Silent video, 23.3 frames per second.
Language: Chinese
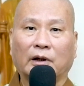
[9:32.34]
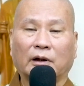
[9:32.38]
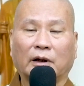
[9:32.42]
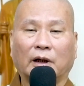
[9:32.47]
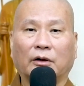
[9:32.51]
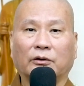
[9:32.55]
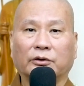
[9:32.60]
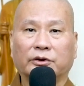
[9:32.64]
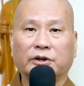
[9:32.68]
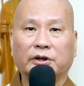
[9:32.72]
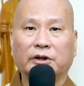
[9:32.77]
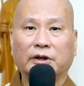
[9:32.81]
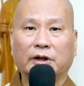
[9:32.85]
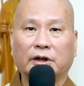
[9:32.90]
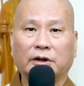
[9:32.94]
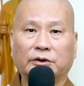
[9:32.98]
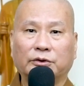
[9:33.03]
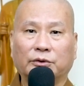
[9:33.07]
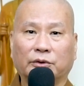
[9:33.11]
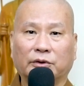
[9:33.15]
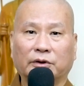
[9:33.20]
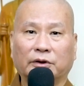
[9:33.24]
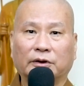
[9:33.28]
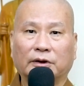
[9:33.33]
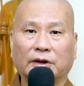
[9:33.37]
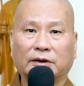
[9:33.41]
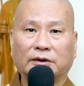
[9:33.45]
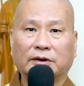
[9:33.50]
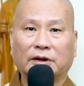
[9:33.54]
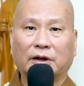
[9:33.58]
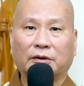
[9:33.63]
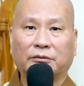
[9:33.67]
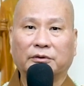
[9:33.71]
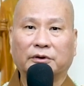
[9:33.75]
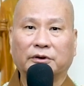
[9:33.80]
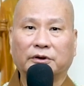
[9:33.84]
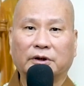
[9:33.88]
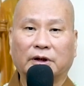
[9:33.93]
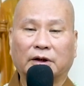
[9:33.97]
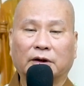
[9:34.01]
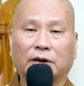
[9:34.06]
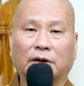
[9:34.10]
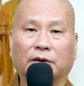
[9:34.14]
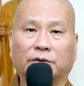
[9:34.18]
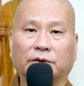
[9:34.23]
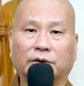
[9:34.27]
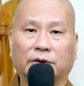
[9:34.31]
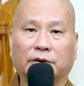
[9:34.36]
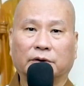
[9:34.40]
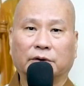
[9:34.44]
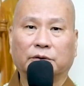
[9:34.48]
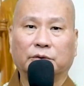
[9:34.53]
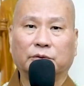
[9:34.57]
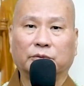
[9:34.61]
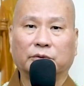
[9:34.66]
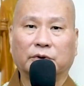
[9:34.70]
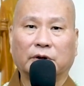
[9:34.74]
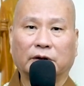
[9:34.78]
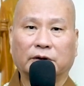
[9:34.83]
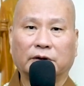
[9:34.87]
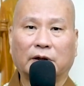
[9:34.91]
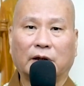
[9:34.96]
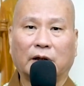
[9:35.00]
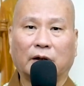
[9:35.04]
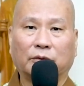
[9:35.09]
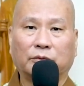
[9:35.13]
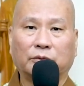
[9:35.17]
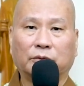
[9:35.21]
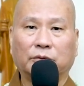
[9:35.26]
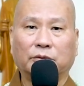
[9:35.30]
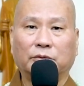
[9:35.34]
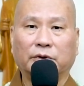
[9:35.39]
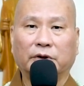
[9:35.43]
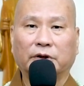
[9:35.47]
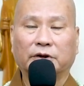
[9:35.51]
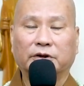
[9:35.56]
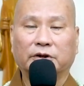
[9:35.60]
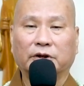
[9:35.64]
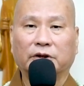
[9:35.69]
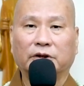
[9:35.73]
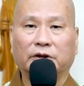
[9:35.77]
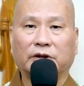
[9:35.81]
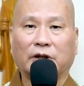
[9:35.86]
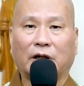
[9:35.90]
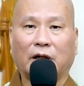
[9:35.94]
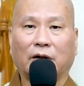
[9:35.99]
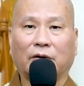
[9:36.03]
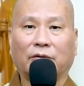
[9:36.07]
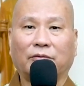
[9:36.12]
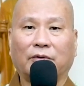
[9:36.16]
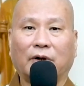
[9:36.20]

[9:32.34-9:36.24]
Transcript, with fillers: 好，今天就跟大家分享到这里，祝大家福慧增长，